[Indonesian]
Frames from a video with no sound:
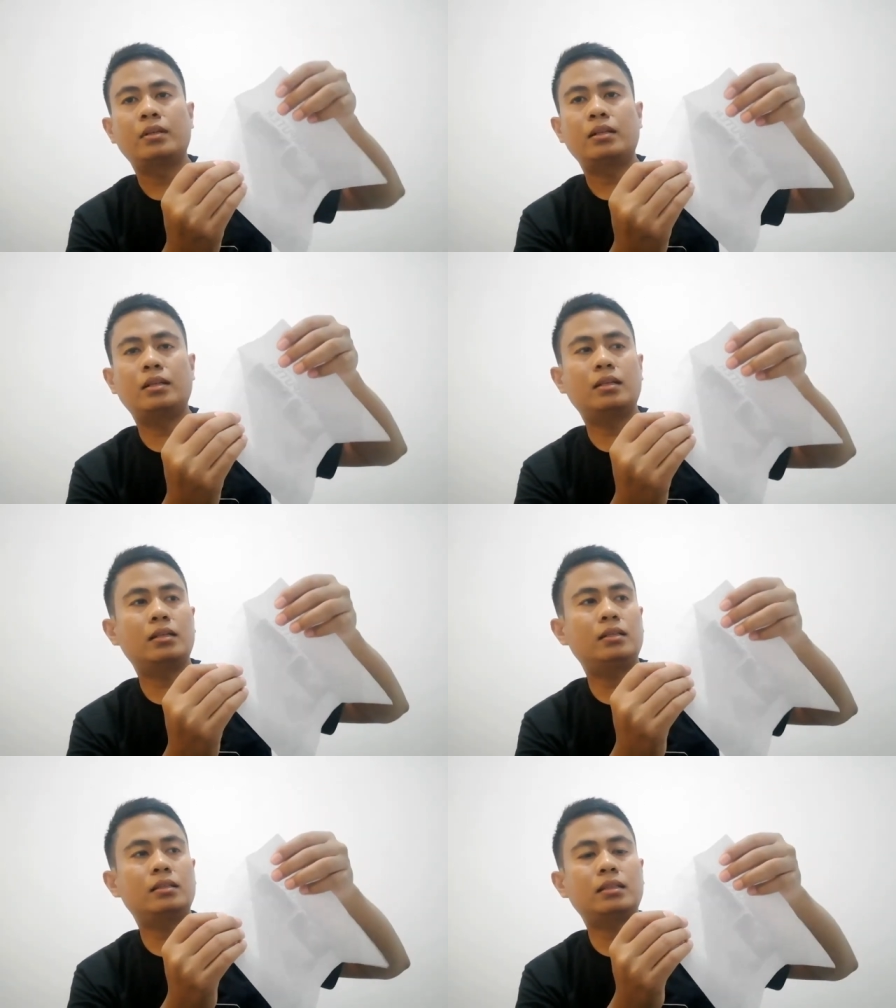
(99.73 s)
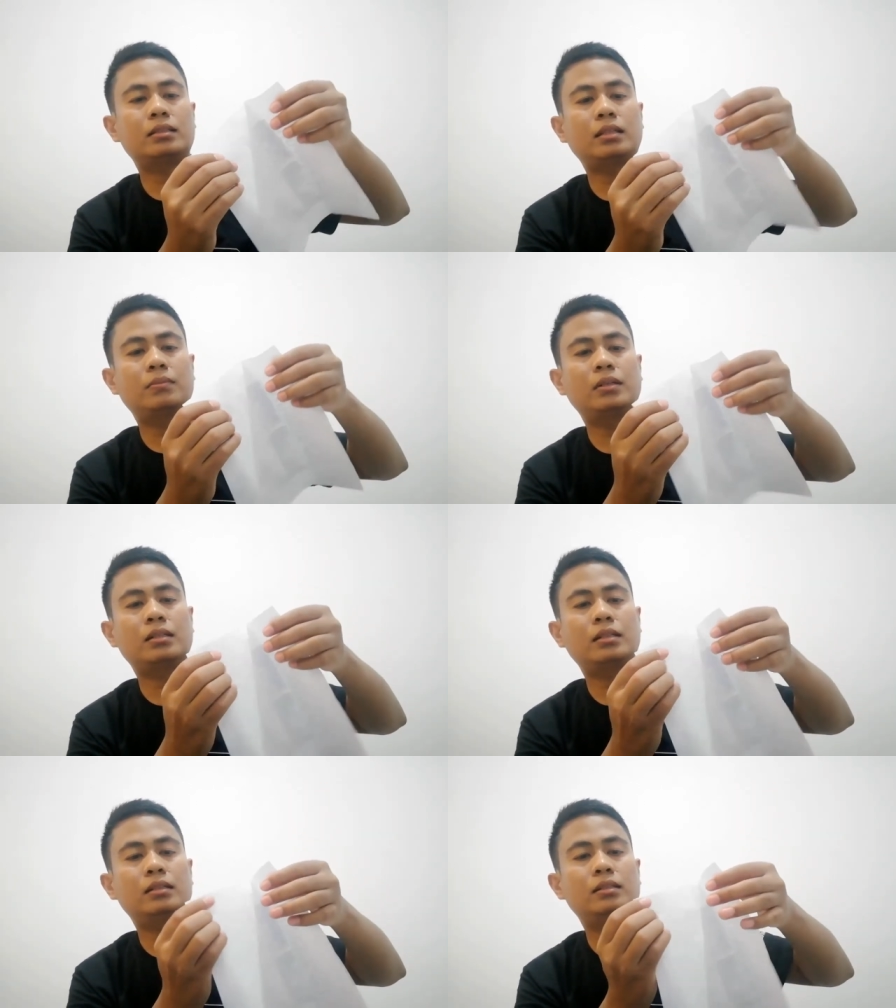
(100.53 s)
nah kita
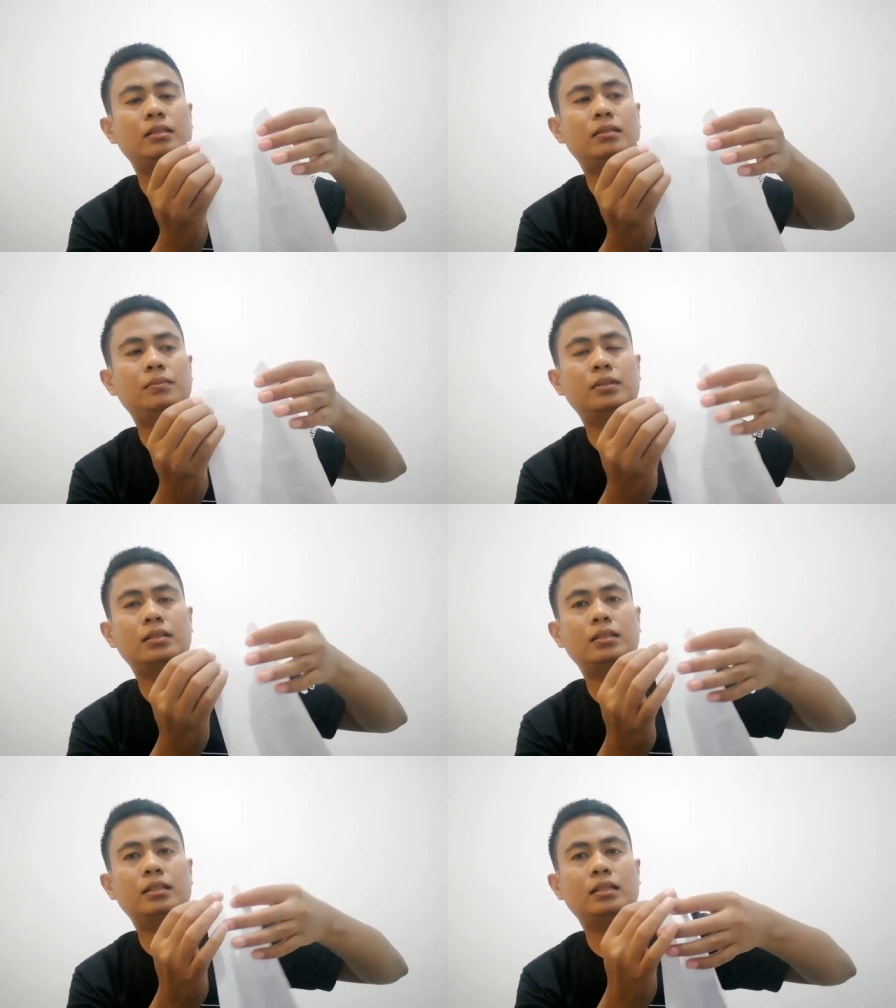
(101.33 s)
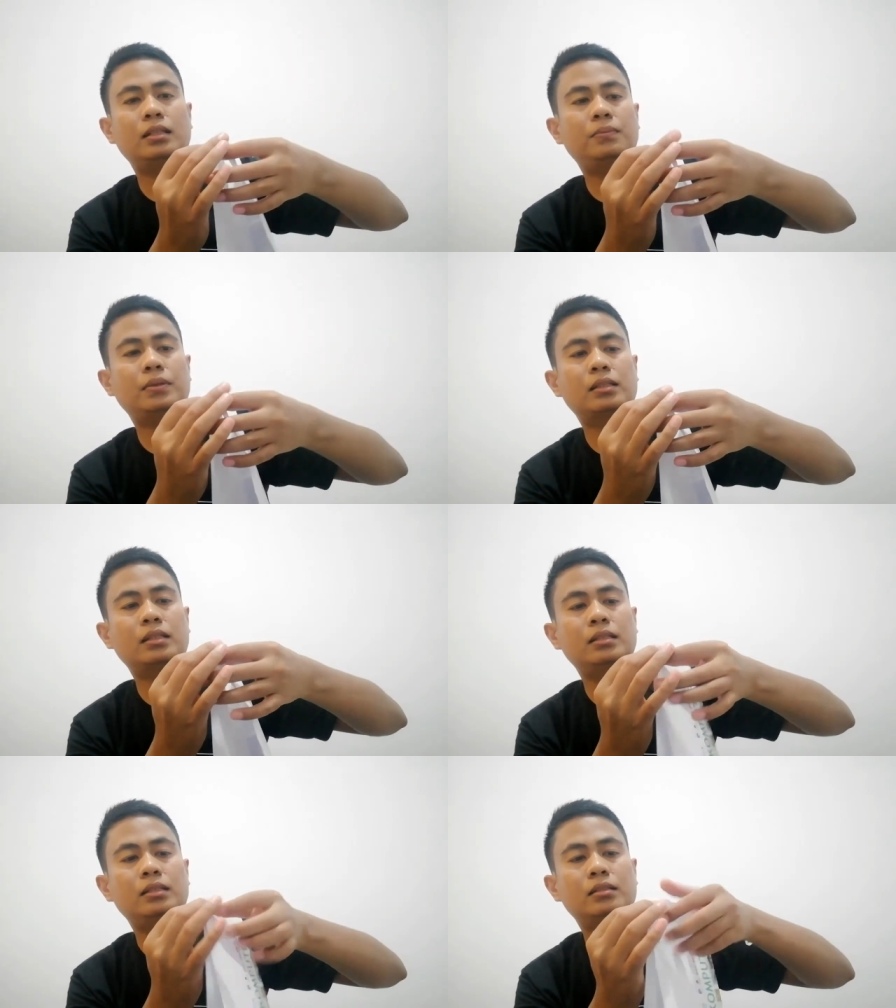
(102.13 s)
samakan ke bagian
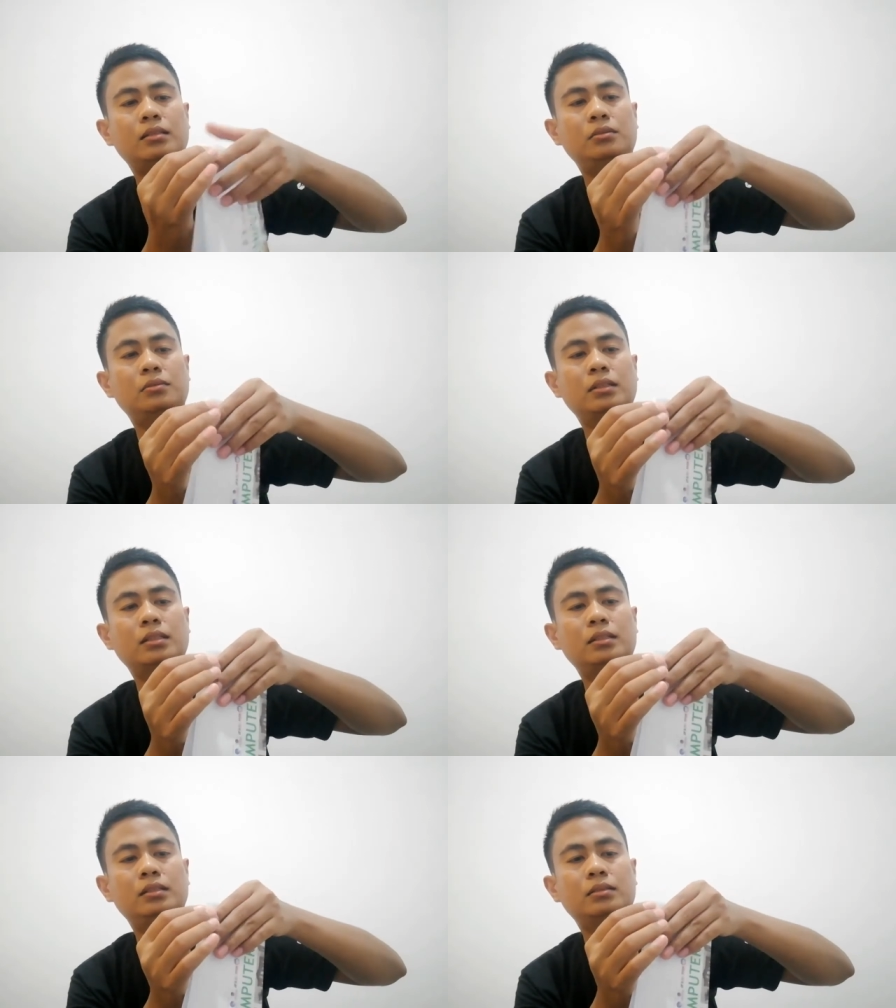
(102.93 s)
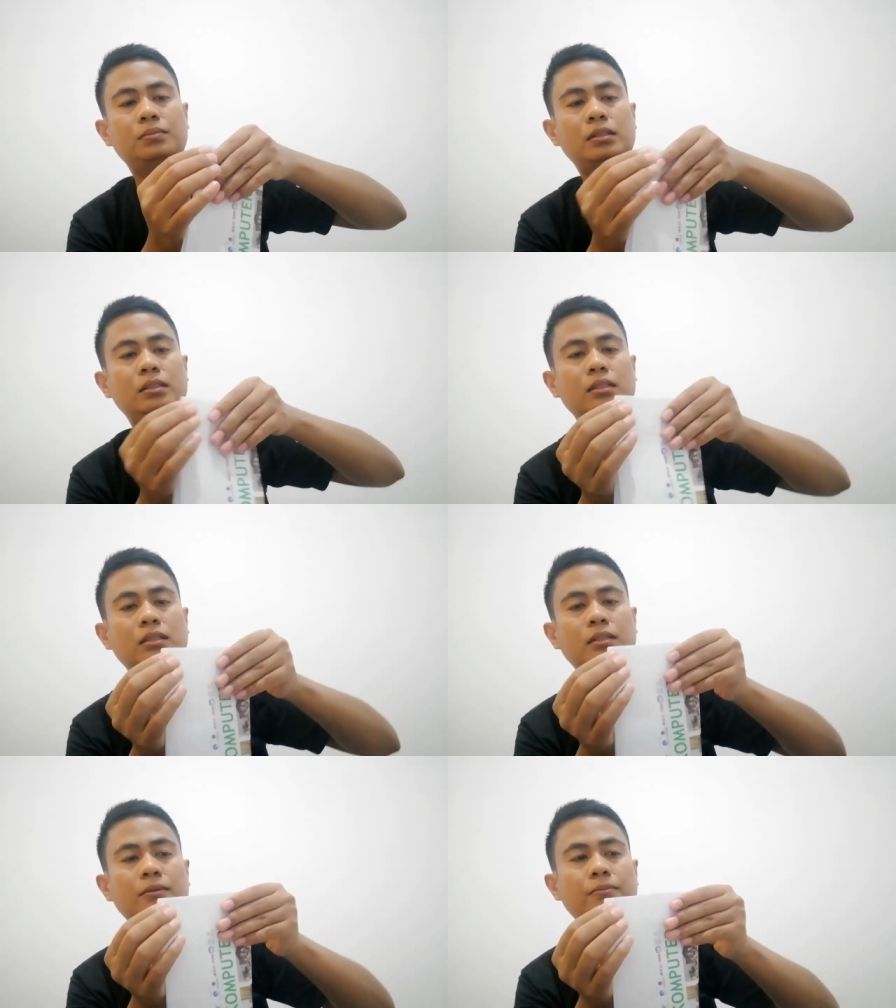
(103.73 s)
lipatan yang kedua tadi seperti ini
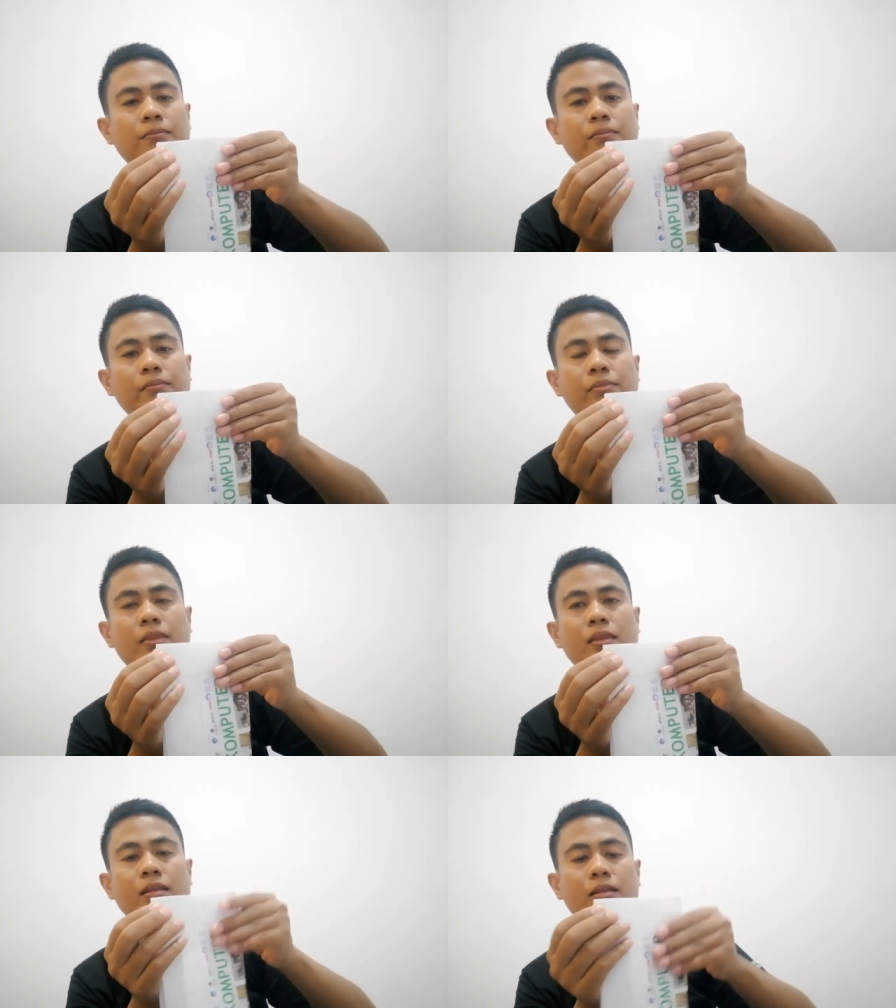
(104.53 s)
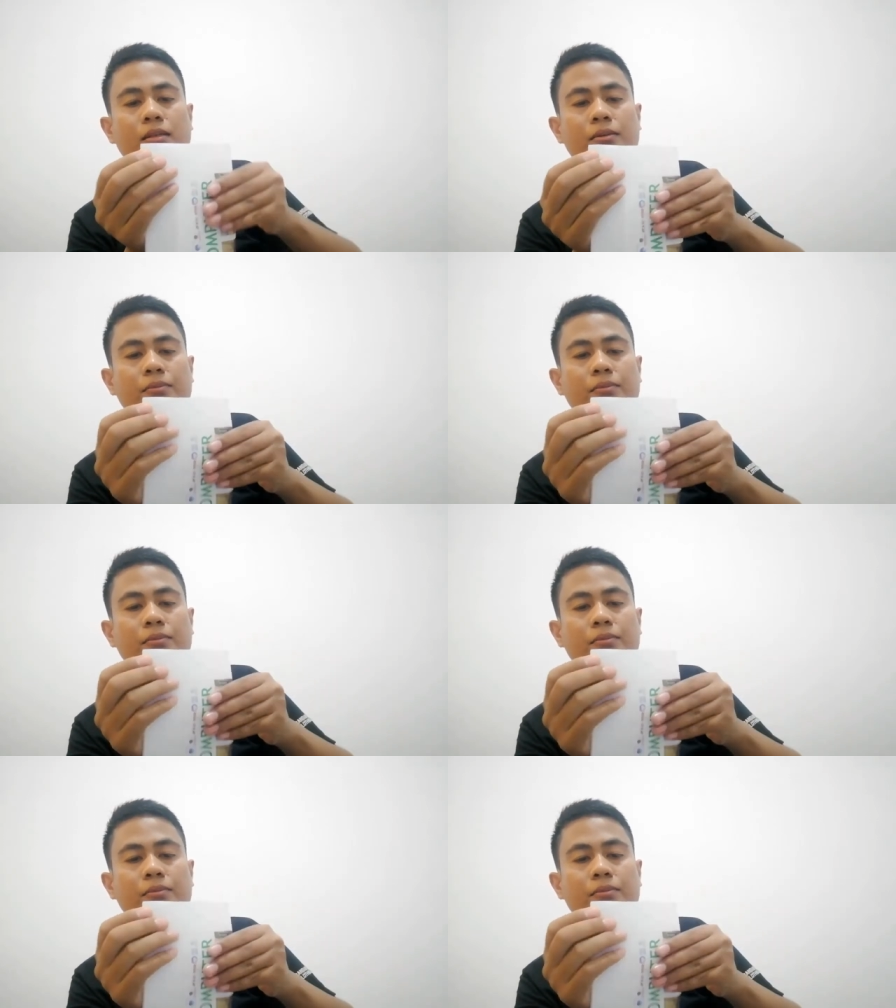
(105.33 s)
nah,